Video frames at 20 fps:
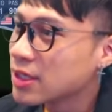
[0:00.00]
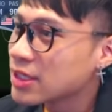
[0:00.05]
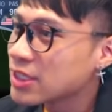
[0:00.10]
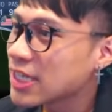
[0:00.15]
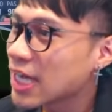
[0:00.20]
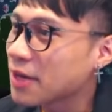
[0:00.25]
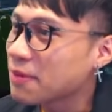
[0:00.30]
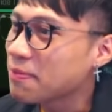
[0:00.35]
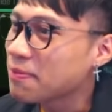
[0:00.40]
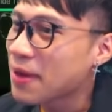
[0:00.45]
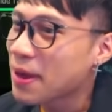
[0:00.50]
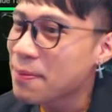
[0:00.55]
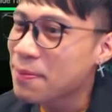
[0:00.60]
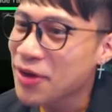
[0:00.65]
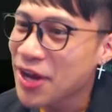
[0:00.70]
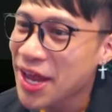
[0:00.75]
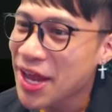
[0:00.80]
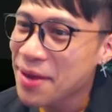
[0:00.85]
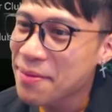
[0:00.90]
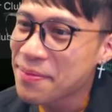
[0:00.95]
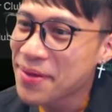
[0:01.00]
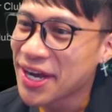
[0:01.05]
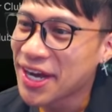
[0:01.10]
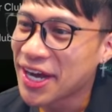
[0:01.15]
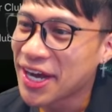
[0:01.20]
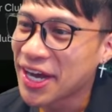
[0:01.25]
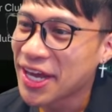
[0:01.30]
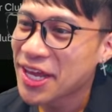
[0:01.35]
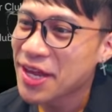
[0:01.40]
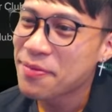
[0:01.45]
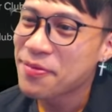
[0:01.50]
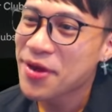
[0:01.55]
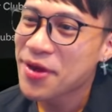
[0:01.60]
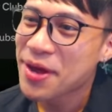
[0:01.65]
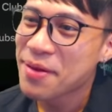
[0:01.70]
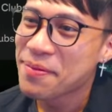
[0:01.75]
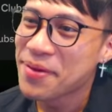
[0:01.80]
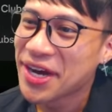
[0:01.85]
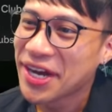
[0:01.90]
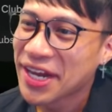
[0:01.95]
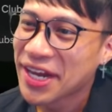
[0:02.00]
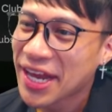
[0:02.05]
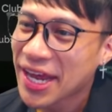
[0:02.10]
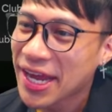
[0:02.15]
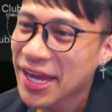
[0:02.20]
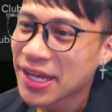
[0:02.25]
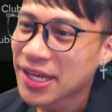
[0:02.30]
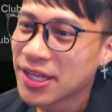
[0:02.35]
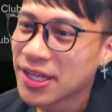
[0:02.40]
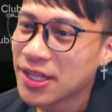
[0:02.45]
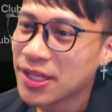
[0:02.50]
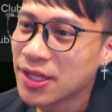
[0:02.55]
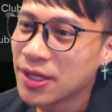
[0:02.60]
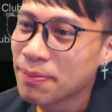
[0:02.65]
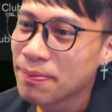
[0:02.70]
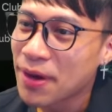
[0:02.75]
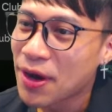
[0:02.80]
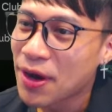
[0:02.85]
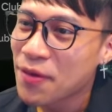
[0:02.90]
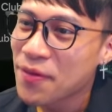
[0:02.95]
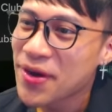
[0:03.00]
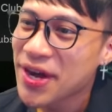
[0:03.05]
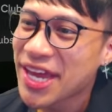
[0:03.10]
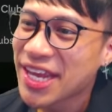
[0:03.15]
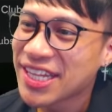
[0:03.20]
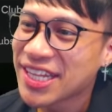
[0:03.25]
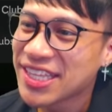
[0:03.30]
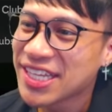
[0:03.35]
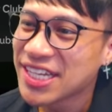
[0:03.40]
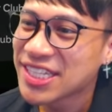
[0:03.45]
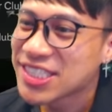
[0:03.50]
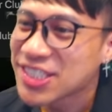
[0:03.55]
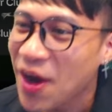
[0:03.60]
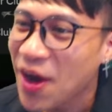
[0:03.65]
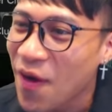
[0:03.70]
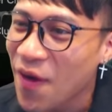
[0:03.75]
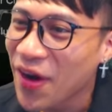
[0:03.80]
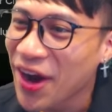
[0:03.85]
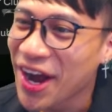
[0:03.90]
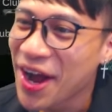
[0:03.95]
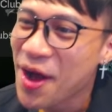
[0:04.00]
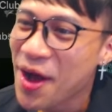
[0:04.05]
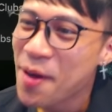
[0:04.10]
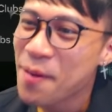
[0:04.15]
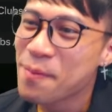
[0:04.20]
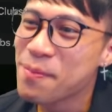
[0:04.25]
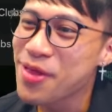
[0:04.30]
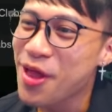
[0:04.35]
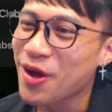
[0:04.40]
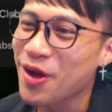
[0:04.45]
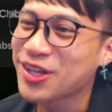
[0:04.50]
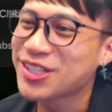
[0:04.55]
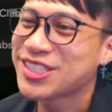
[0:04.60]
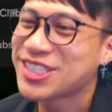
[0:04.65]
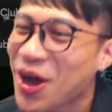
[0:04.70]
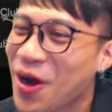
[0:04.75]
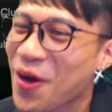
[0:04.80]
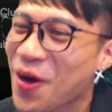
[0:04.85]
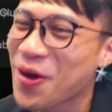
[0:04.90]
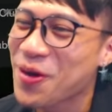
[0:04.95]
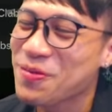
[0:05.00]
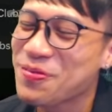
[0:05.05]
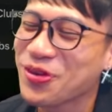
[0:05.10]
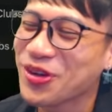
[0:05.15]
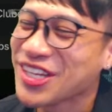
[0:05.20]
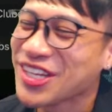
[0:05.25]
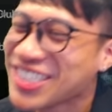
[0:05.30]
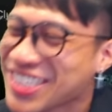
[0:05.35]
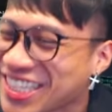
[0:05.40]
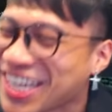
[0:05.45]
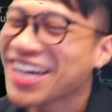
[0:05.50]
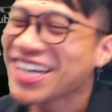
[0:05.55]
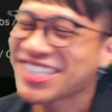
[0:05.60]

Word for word: ถัดมาเบรเมอร์เฮียเบรเมอร์ได้ power header ทองบล็อกทองบริเซอ